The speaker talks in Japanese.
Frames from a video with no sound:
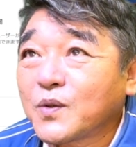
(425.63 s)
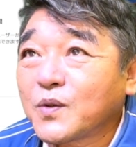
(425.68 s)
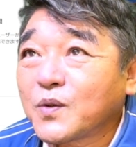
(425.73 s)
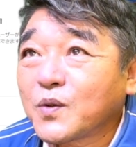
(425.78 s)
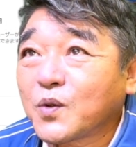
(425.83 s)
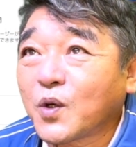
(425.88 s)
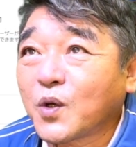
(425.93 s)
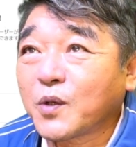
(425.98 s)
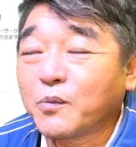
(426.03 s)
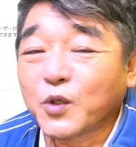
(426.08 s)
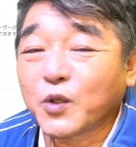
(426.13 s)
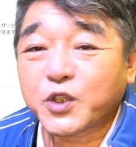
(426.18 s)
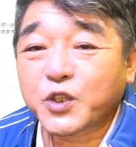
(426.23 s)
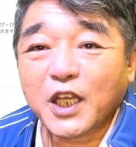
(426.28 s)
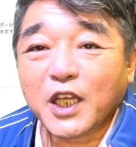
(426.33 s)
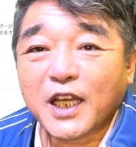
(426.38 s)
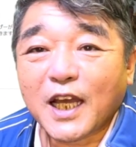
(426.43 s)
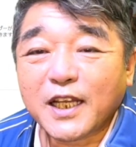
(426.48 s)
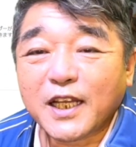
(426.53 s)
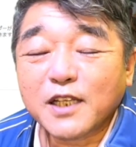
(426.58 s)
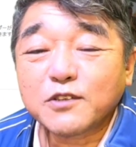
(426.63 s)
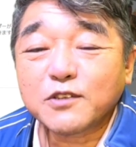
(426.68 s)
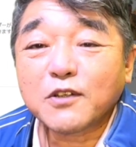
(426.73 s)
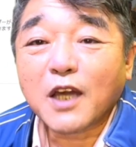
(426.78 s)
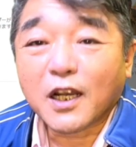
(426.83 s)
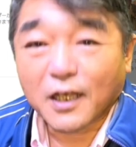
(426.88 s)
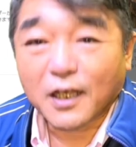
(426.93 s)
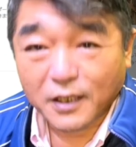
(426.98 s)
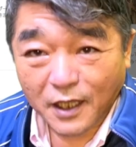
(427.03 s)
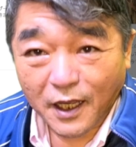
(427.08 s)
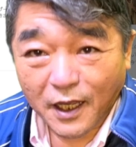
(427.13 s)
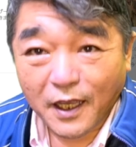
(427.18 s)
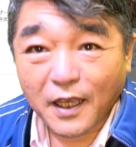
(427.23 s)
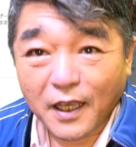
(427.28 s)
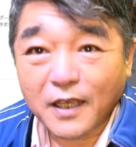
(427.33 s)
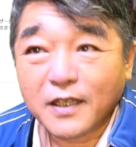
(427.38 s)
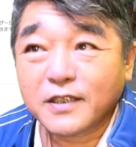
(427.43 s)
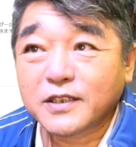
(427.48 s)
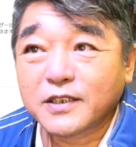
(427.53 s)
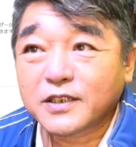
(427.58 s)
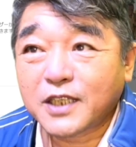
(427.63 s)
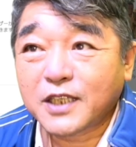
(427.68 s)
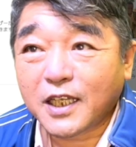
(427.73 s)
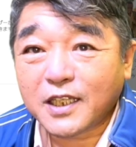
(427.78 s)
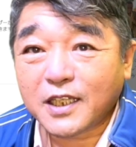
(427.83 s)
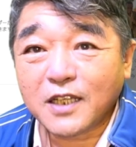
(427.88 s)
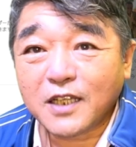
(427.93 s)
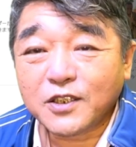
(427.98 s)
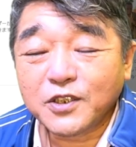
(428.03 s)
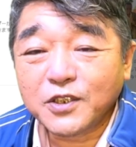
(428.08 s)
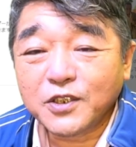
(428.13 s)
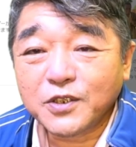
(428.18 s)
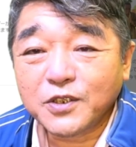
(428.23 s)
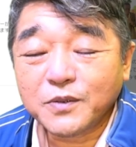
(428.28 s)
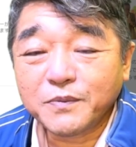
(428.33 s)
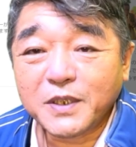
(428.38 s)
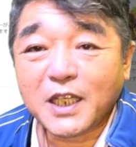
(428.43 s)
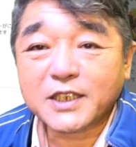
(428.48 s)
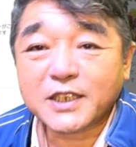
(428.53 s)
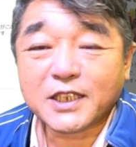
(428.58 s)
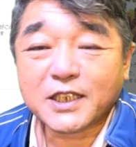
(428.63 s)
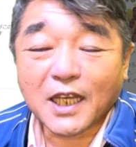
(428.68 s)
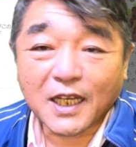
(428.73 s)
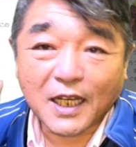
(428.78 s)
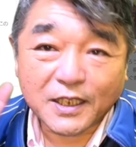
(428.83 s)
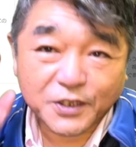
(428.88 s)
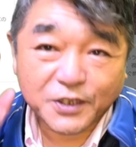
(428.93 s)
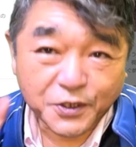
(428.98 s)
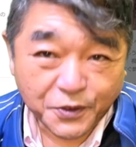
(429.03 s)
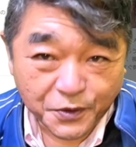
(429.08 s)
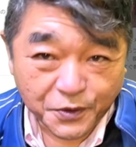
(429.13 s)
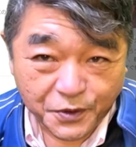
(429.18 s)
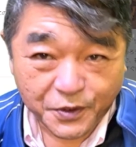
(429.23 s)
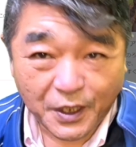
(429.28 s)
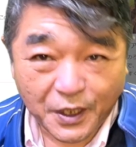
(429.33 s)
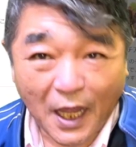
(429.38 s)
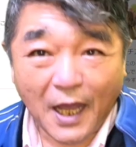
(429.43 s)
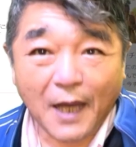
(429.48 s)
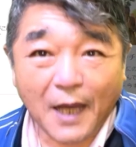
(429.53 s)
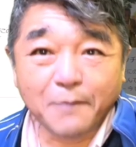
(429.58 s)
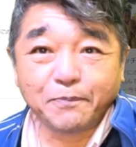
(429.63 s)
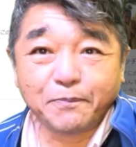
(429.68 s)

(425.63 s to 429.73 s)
これ持っていかれるからね。せっかく皆さんが作った、